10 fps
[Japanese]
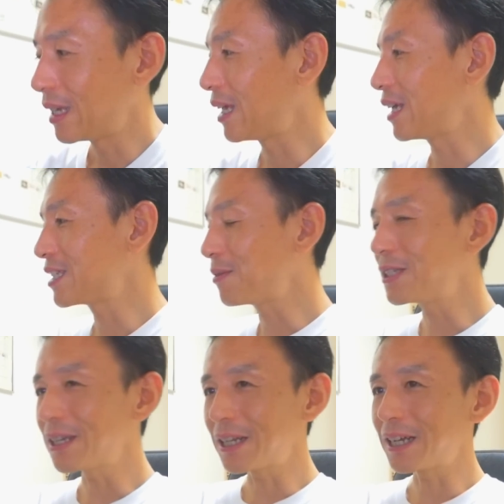えー、
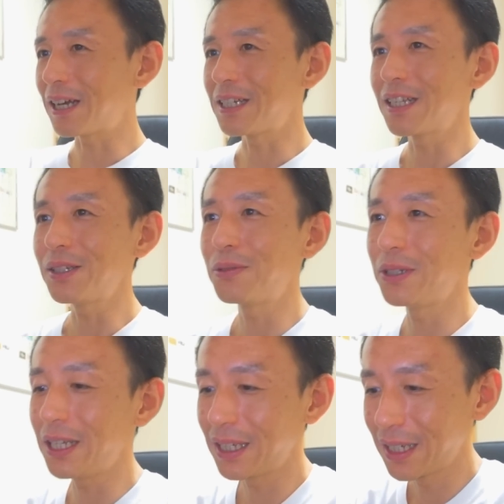久々だな、久しぶ
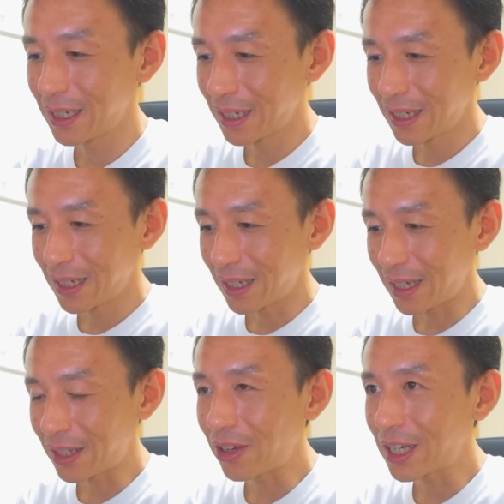り。
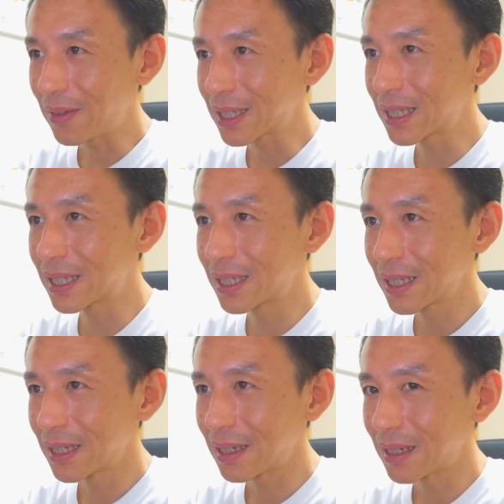えー、では行けま
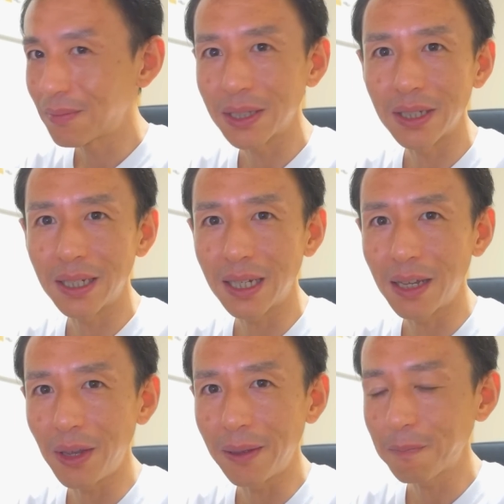す。まず1
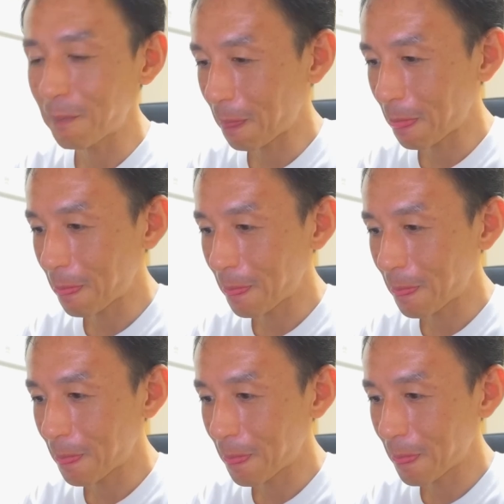回目。
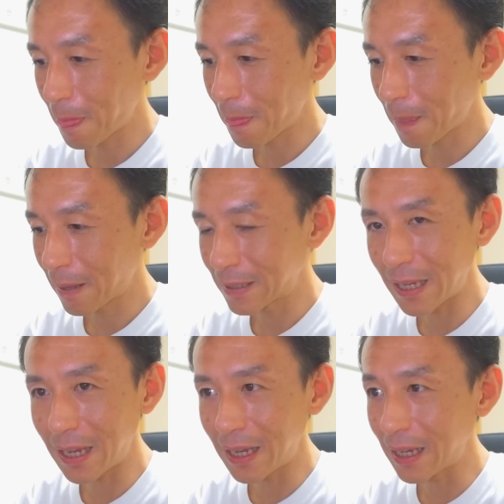
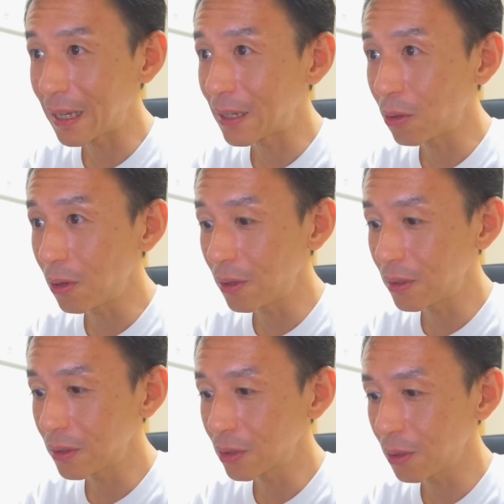せーの、
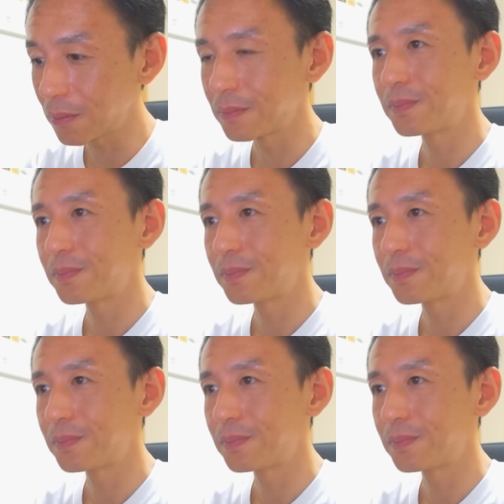ドン